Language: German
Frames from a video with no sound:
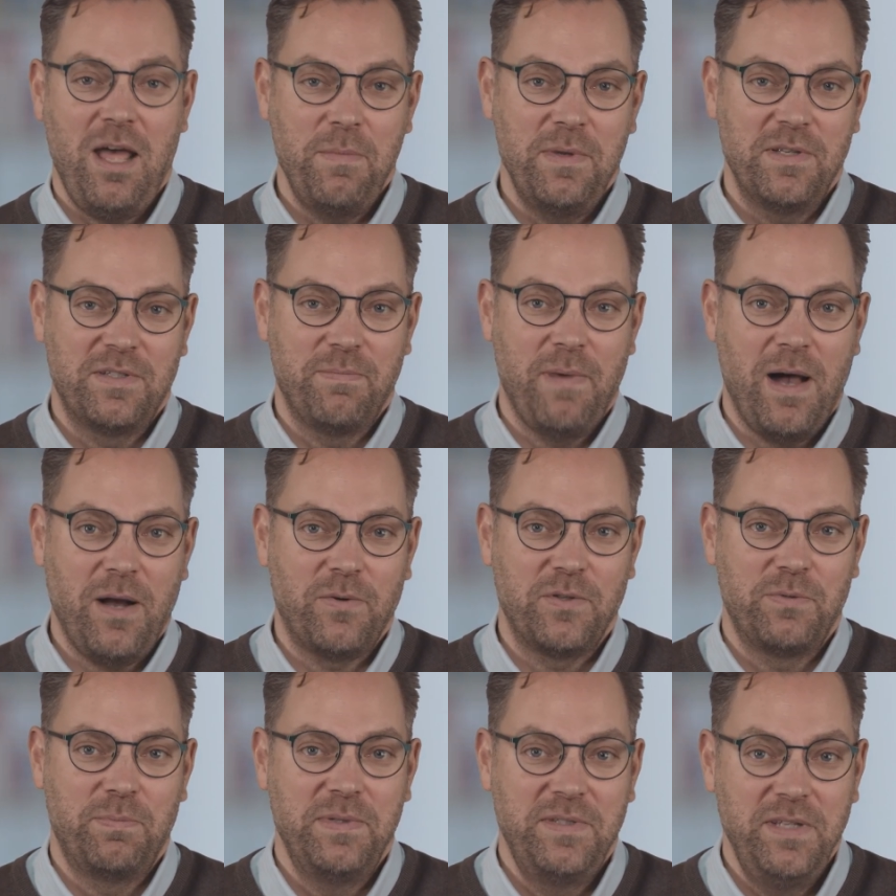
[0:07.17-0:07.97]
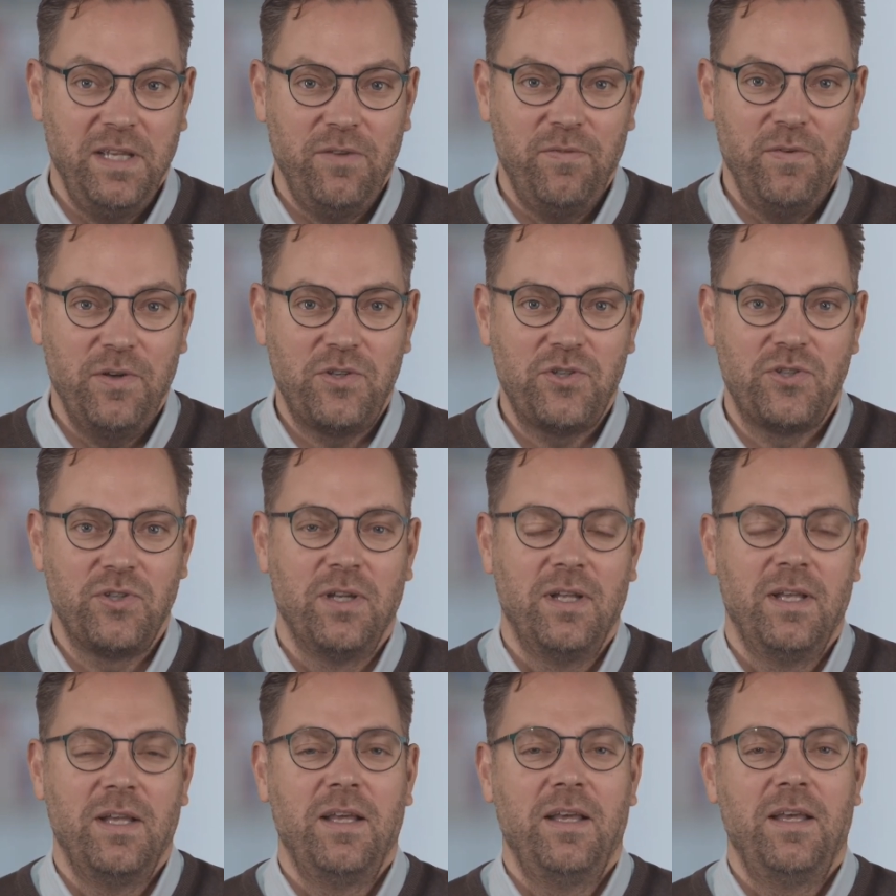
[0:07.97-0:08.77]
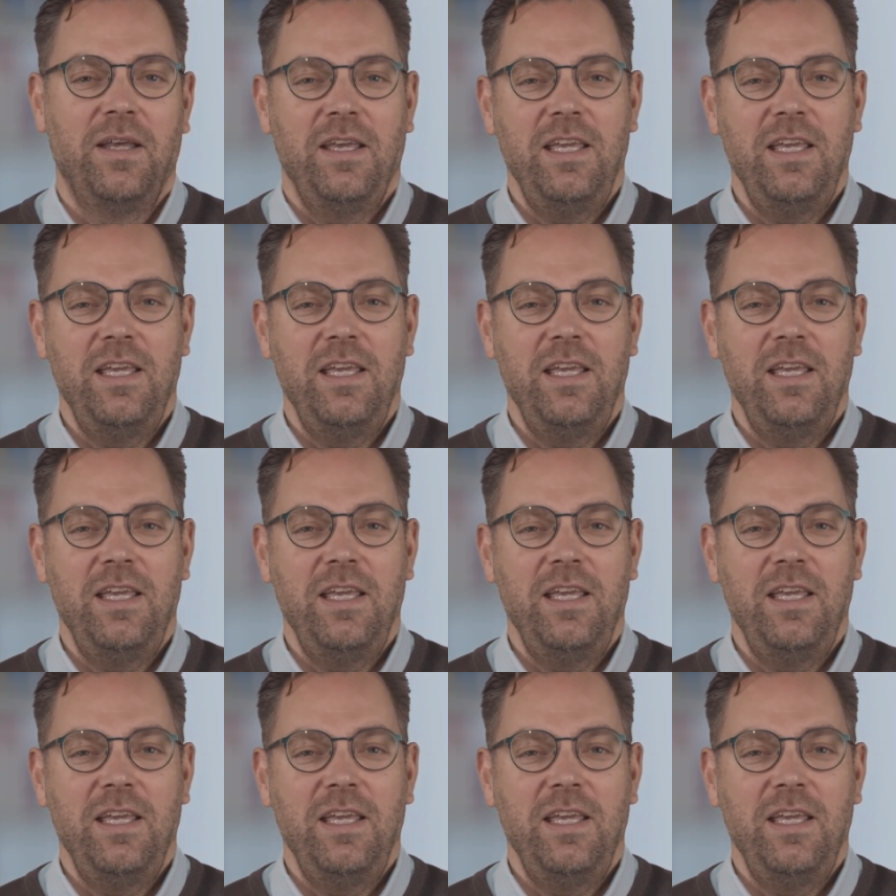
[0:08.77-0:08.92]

Mein Name ist Markus Bisikiewicz.